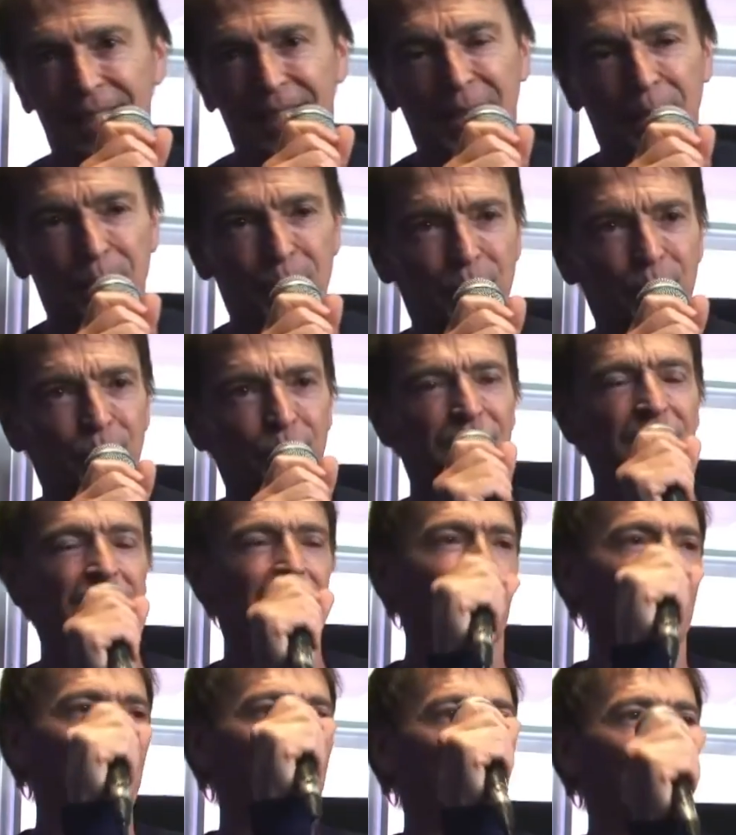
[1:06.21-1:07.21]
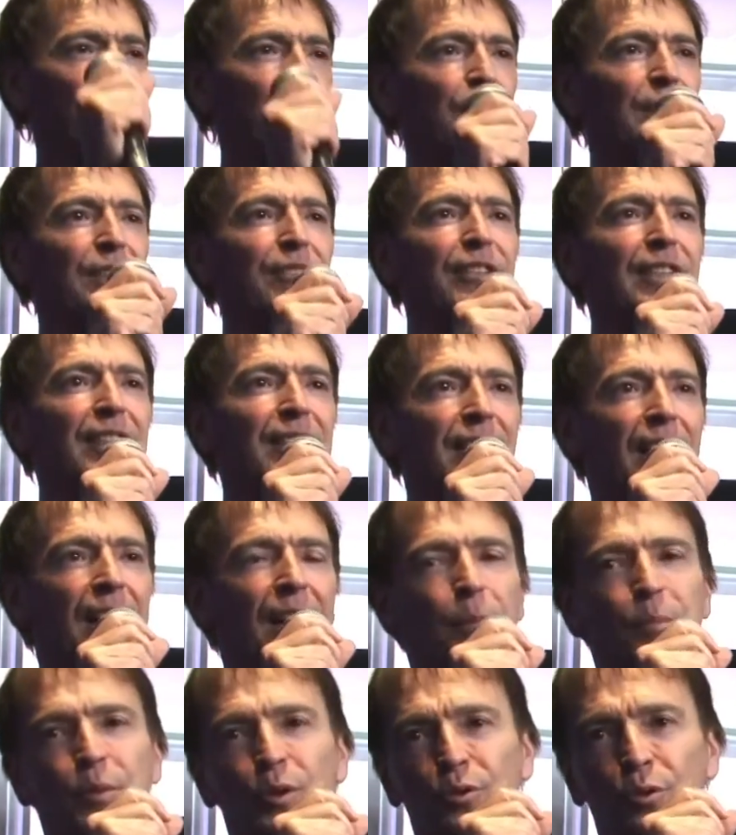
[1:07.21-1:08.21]
Et puis le titre est venu,
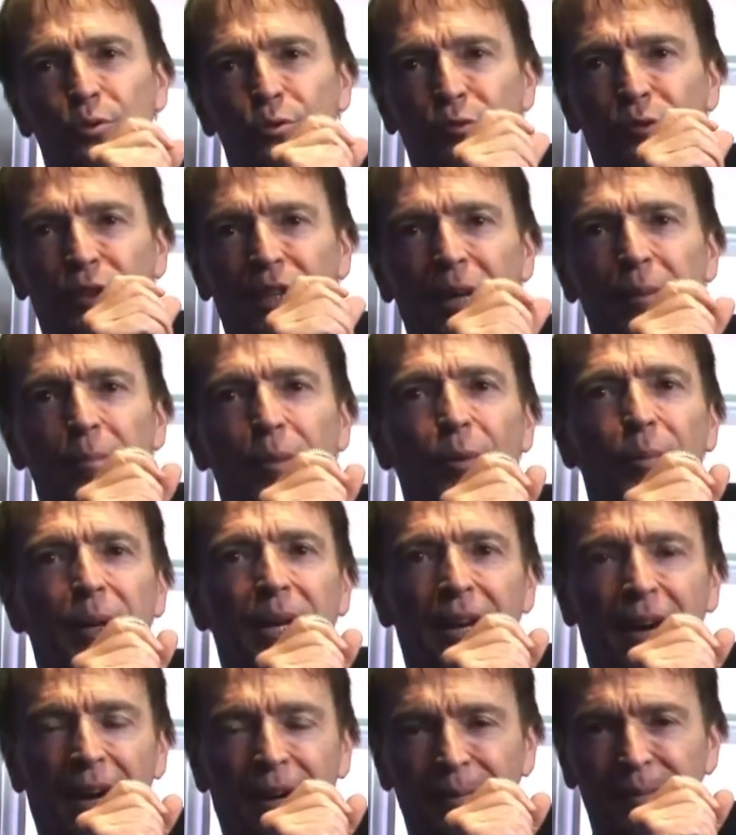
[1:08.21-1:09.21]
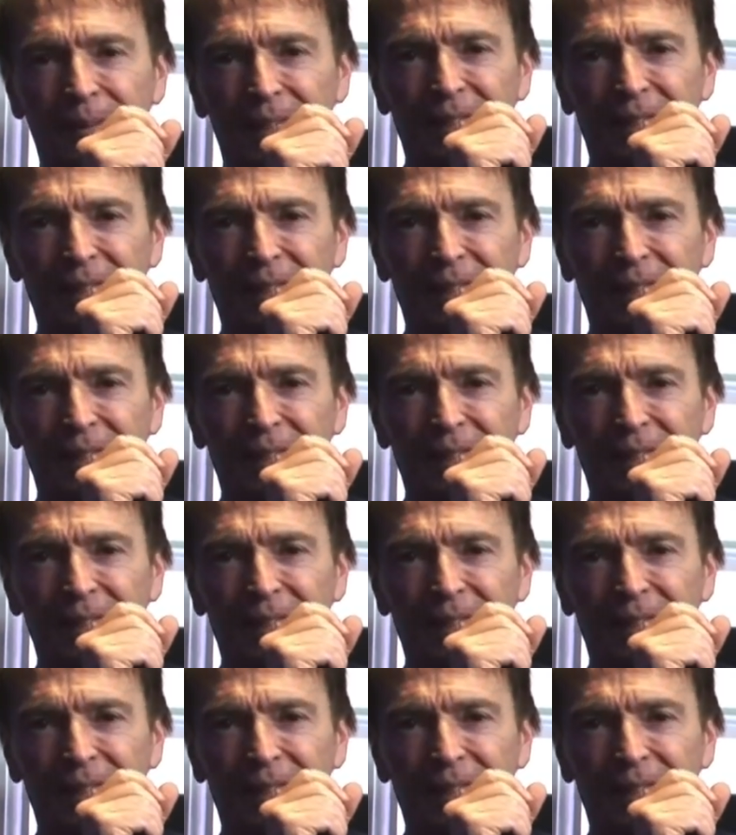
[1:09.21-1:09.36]
Invicta, et puis ce nouveau album est là.